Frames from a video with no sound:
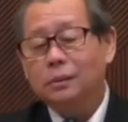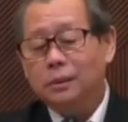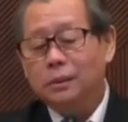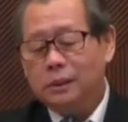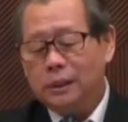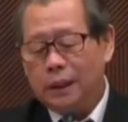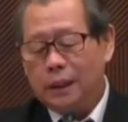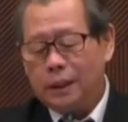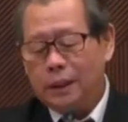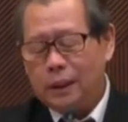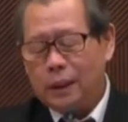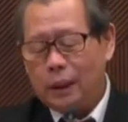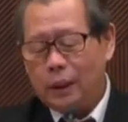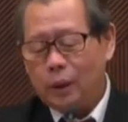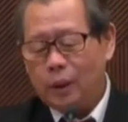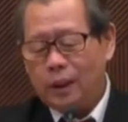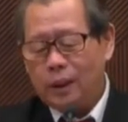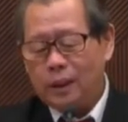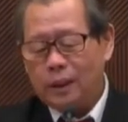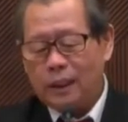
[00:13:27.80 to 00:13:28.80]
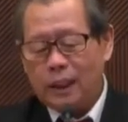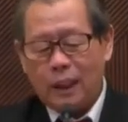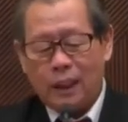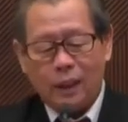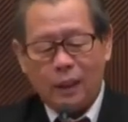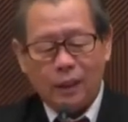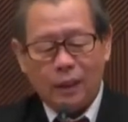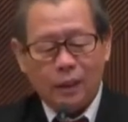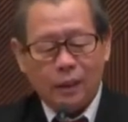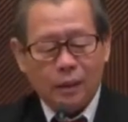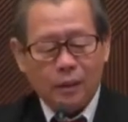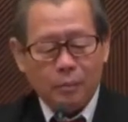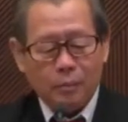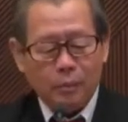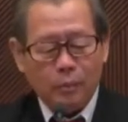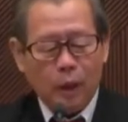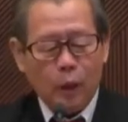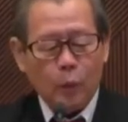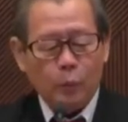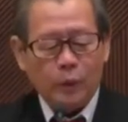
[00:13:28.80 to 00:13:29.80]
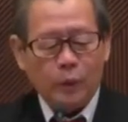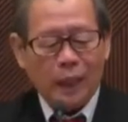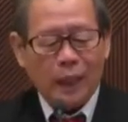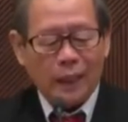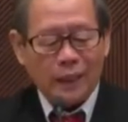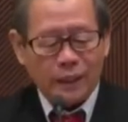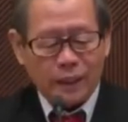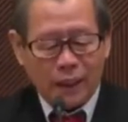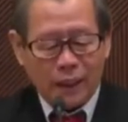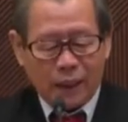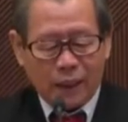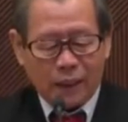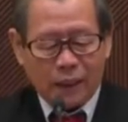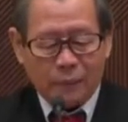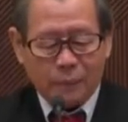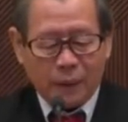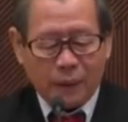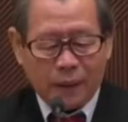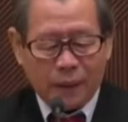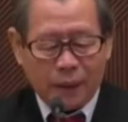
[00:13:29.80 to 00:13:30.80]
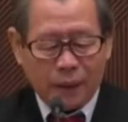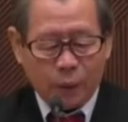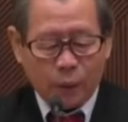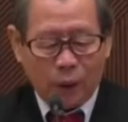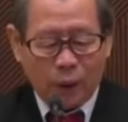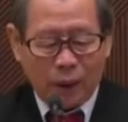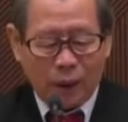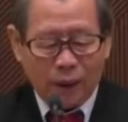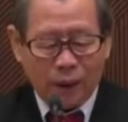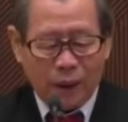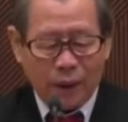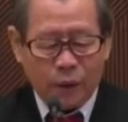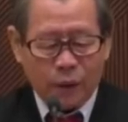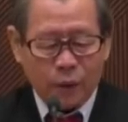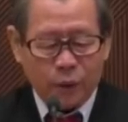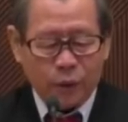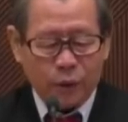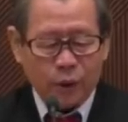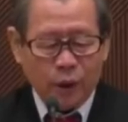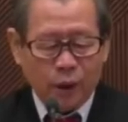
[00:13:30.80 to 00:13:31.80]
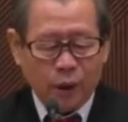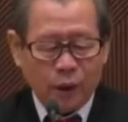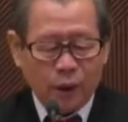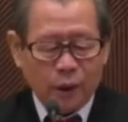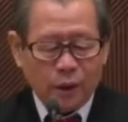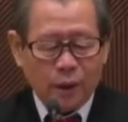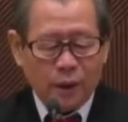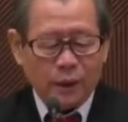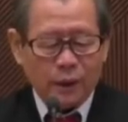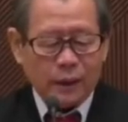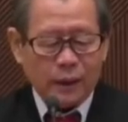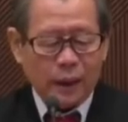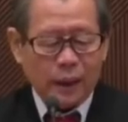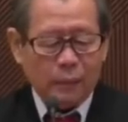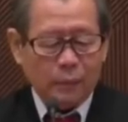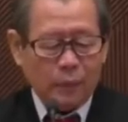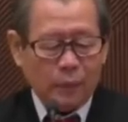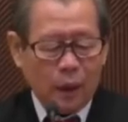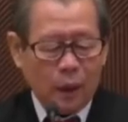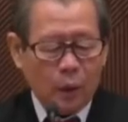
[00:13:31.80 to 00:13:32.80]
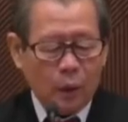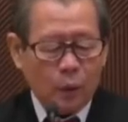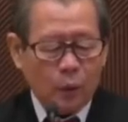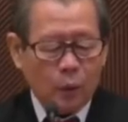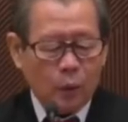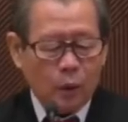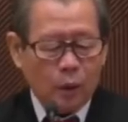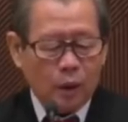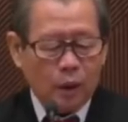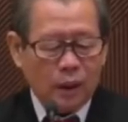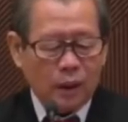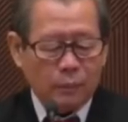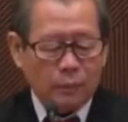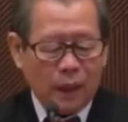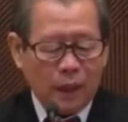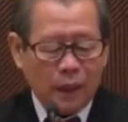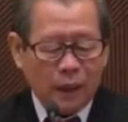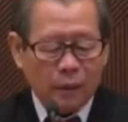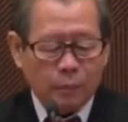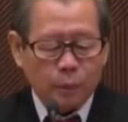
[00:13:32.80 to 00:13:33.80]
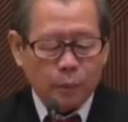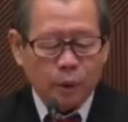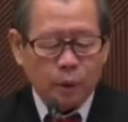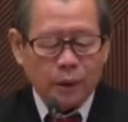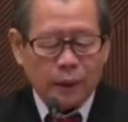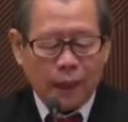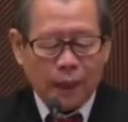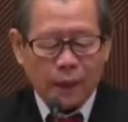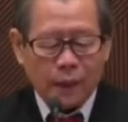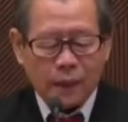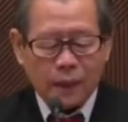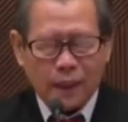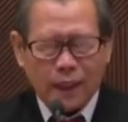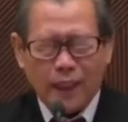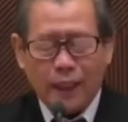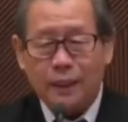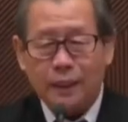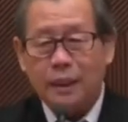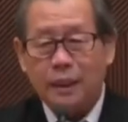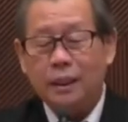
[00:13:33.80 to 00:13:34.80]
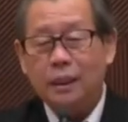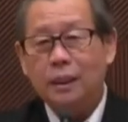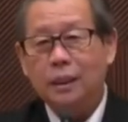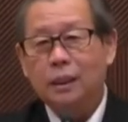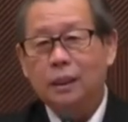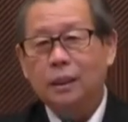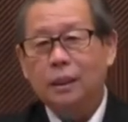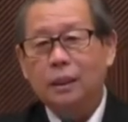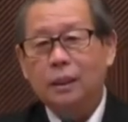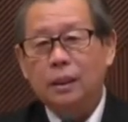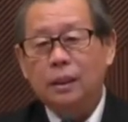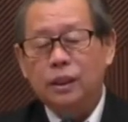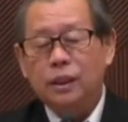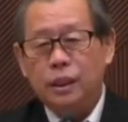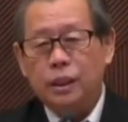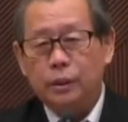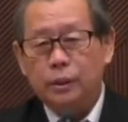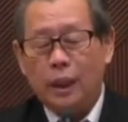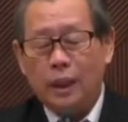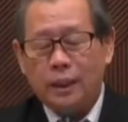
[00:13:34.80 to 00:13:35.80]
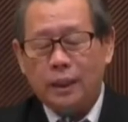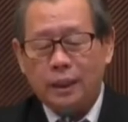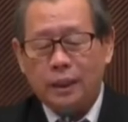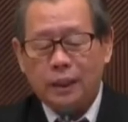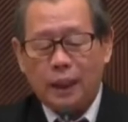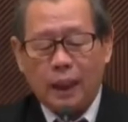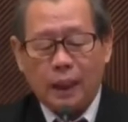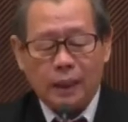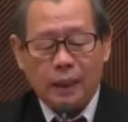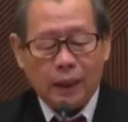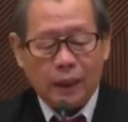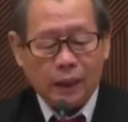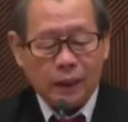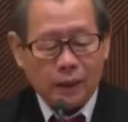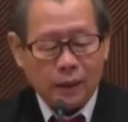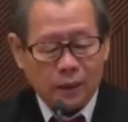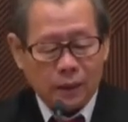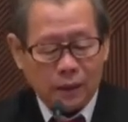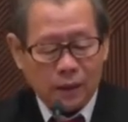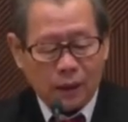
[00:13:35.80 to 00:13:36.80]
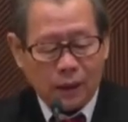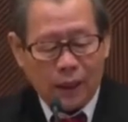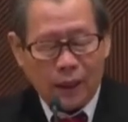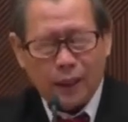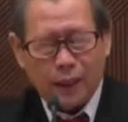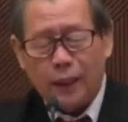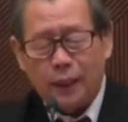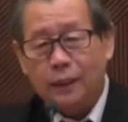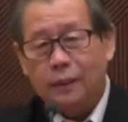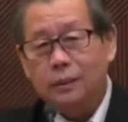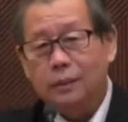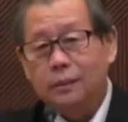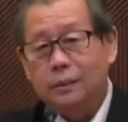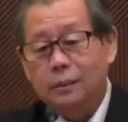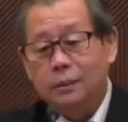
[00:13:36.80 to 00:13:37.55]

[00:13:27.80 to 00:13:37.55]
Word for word: Jadi kalau kita mau belajar kepada Tuhan Yesus, kita mau lemah lembut dan rendah hati, jiwa kita ada ketenangan.